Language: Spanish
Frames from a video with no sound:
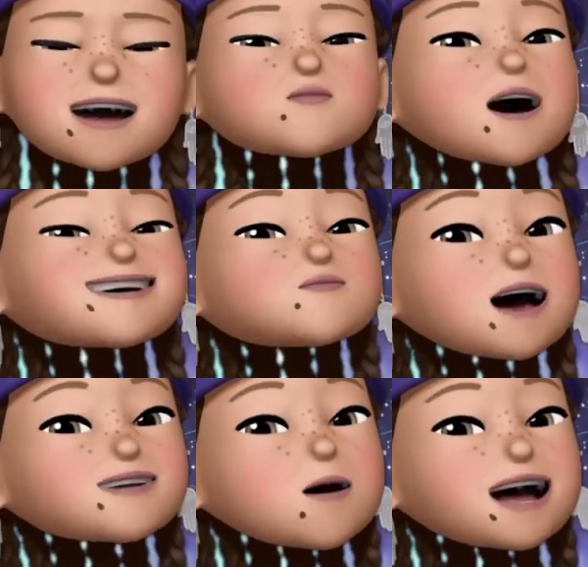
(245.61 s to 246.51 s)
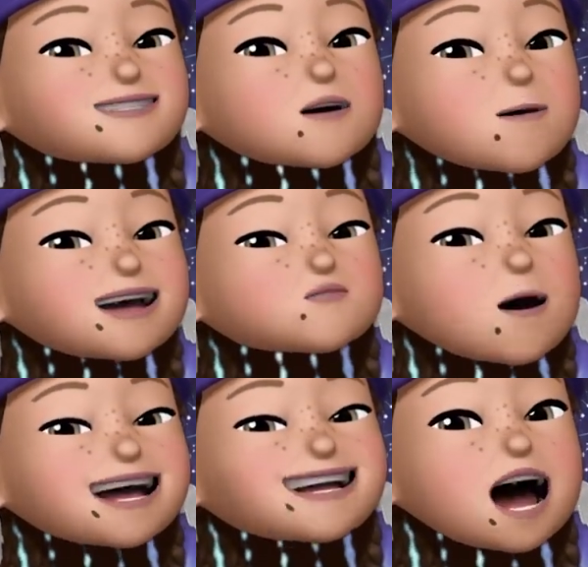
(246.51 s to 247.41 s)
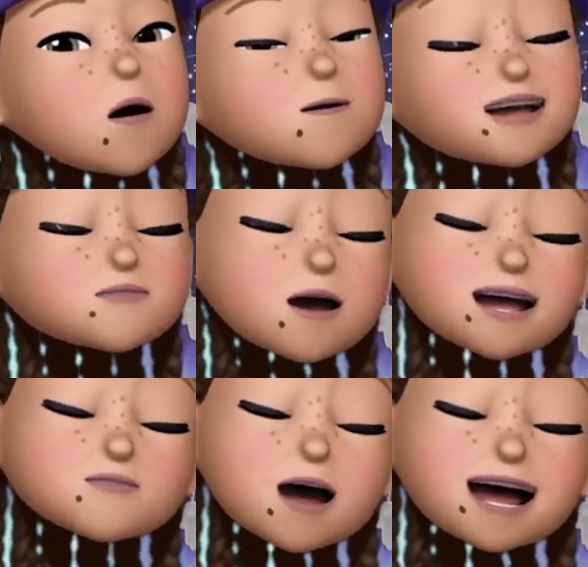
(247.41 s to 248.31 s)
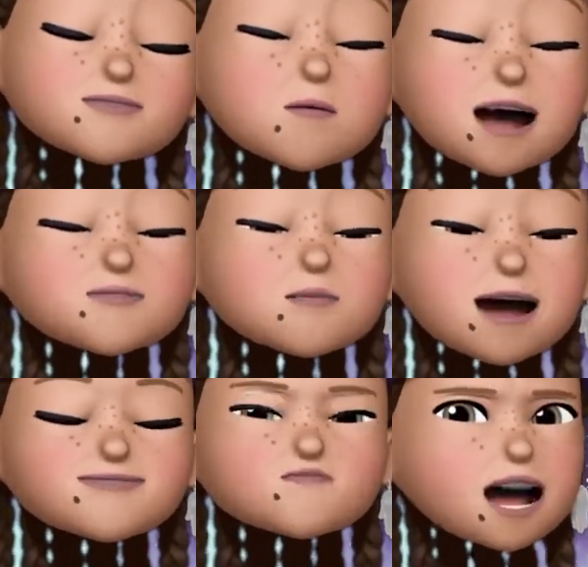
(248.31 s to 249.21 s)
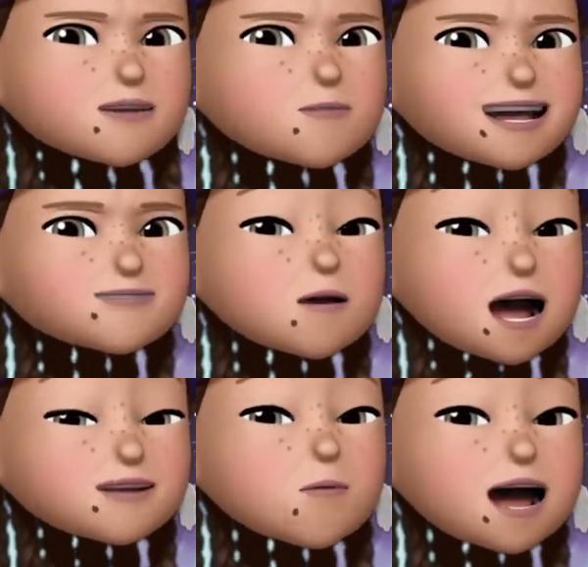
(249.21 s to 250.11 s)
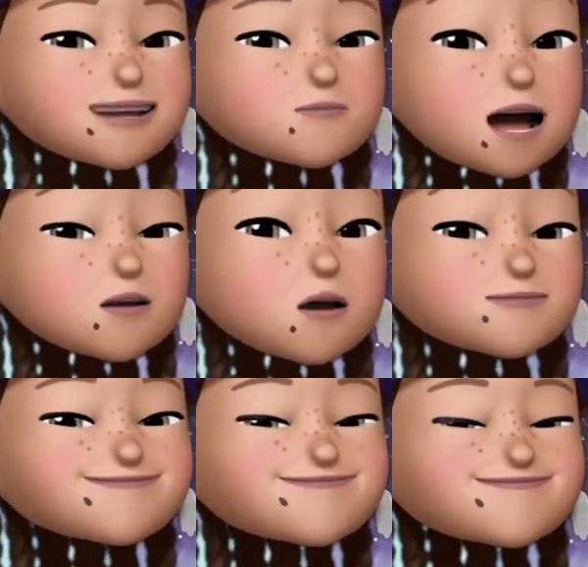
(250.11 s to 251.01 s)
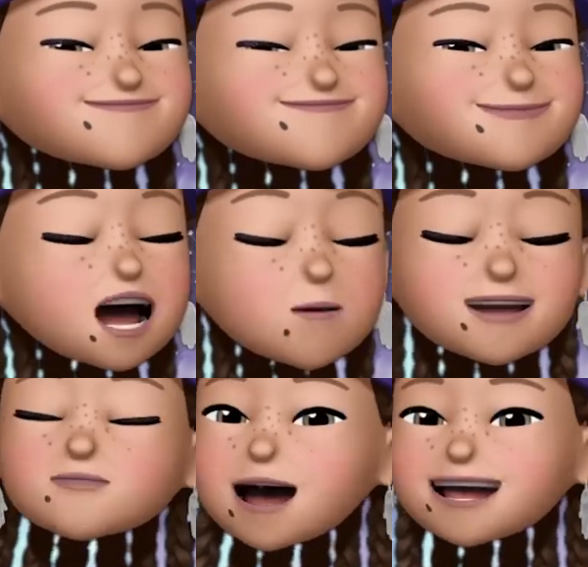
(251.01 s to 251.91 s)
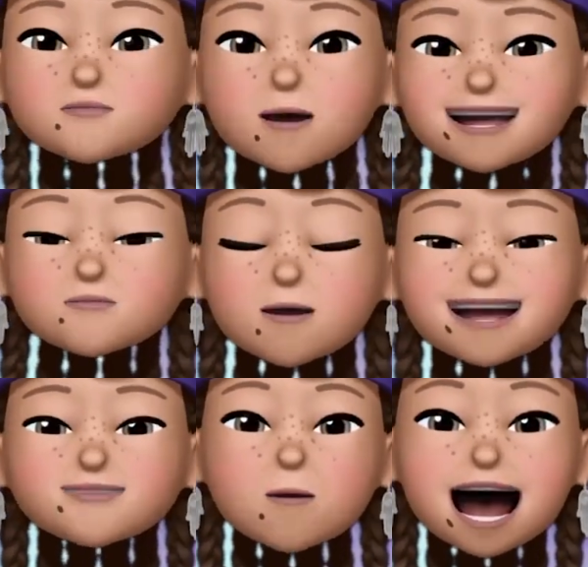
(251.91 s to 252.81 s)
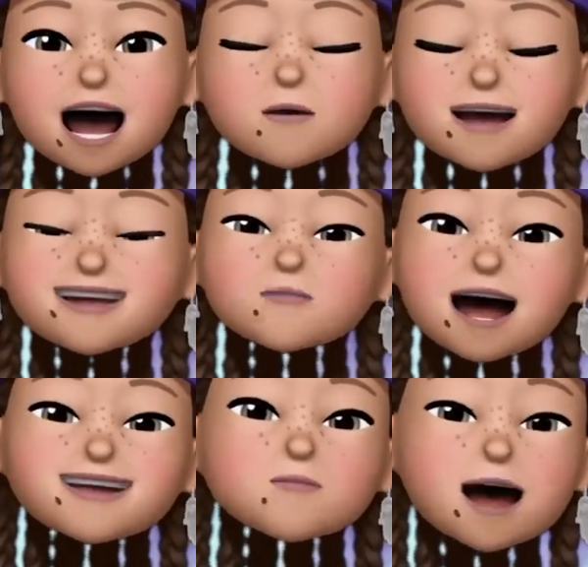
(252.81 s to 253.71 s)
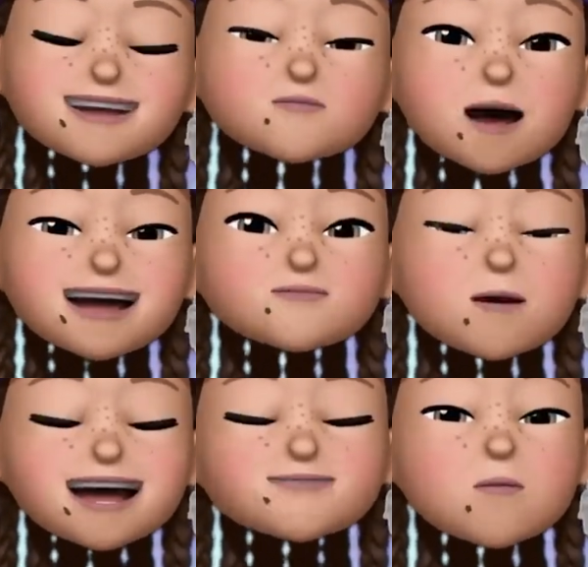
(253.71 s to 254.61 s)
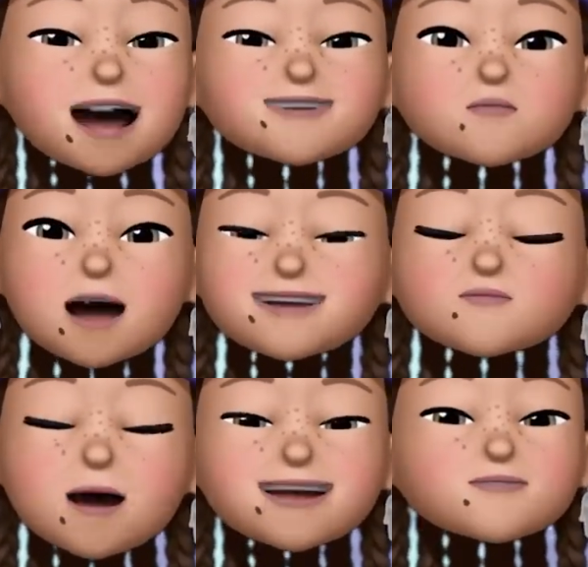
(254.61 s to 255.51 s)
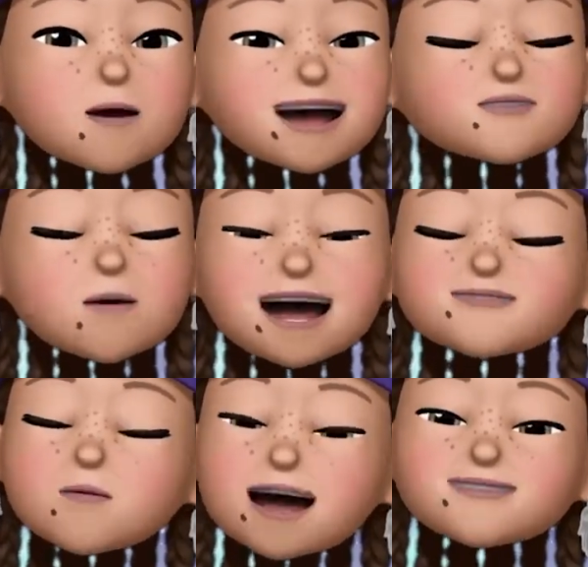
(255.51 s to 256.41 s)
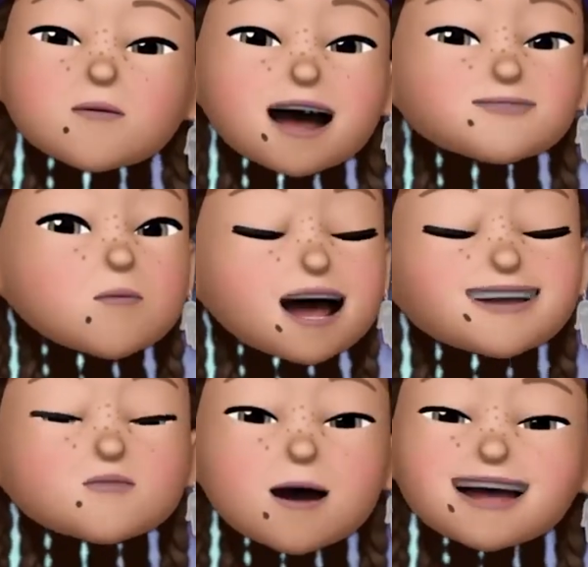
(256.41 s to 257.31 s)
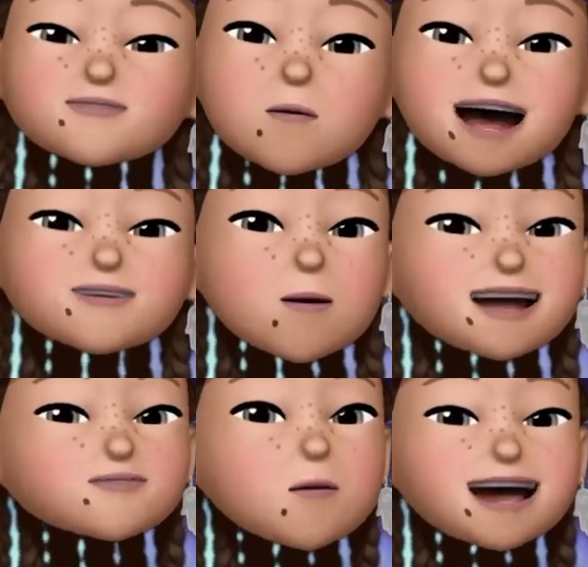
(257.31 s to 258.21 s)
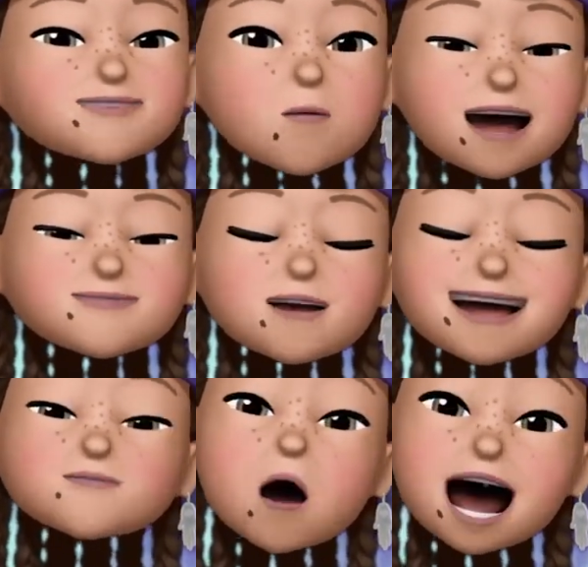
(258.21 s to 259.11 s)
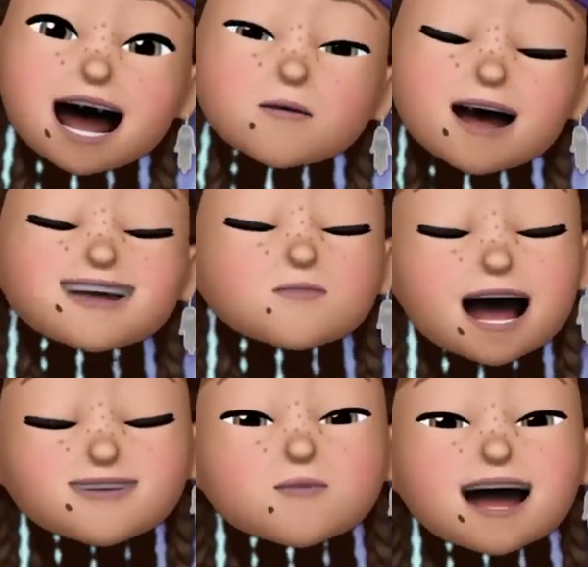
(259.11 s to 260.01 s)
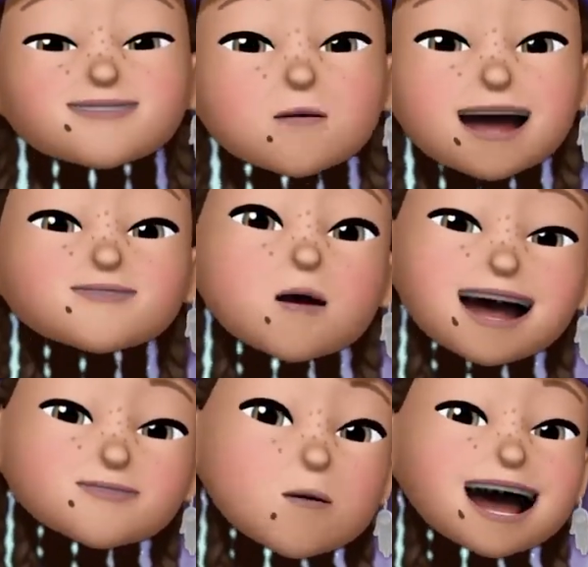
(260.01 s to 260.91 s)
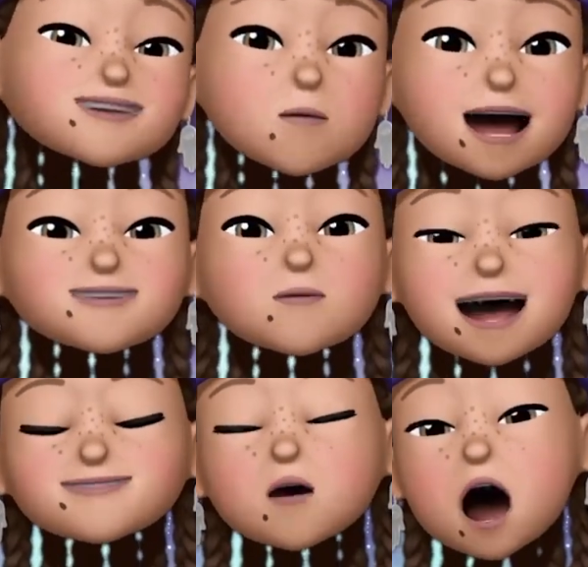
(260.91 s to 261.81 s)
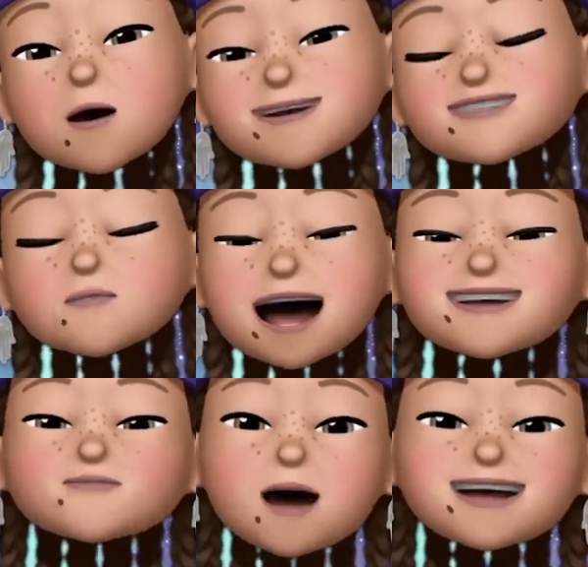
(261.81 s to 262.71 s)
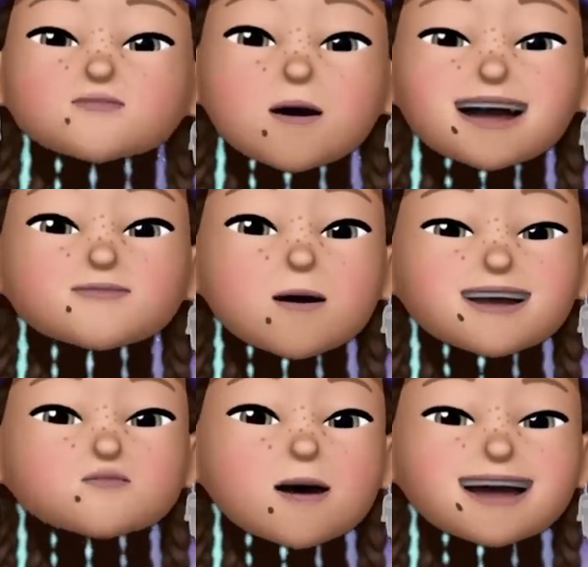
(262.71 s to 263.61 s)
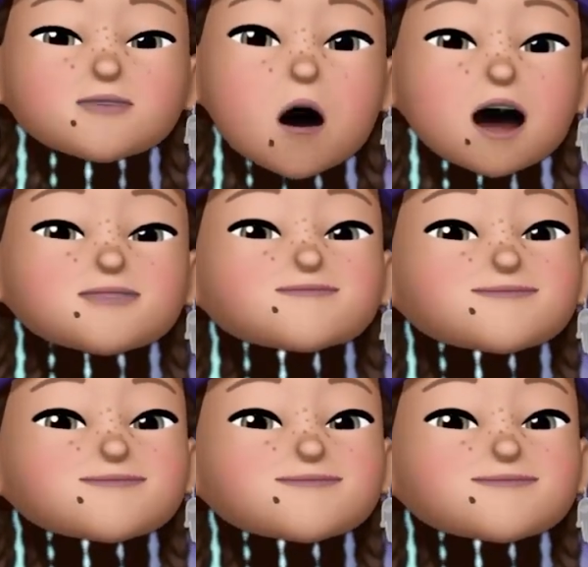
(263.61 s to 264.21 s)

de suma importancia que contarte, es acerca de su vida amorosa y tú puedes darle consejo. Un día difícil para Libra, es muy probable que recibas una mala noticia en el trabajo, lo que te hará replantearte un poco las cosas en el ámbito laboral, una reducción de personal podría venir pronto, lo que te tendrá en una situación de nervios.